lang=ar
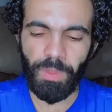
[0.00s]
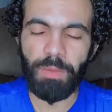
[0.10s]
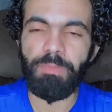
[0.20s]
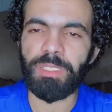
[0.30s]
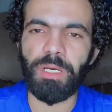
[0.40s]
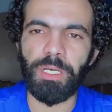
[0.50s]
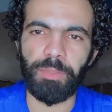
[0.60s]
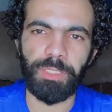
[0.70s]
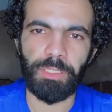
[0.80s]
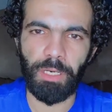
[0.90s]

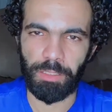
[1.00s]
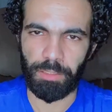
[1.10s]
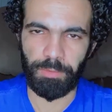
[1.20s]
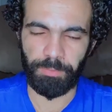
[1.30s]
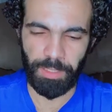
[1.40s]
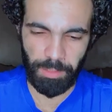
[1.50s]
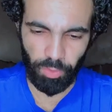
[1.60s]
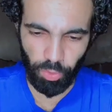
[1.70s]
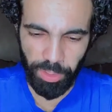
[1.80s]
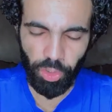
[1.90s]
مصائب الدهر
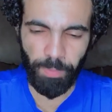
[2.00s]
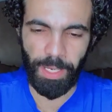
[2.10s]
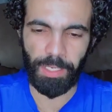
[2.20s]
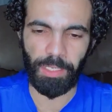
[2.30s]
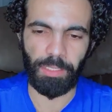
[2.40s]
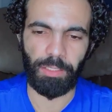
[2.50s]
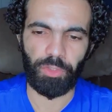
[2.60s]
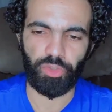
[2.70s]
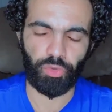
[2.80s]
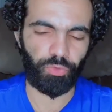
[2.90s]
تعينهم على
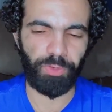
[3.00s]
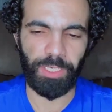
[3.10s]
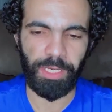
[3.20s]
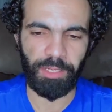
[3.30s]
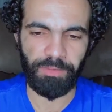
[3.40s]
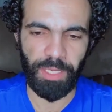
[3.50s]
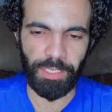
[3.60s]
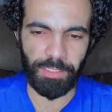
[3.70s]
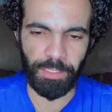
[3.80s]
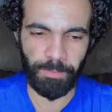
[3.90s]
الظروف اللي احنا فيها
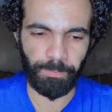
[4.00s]
دي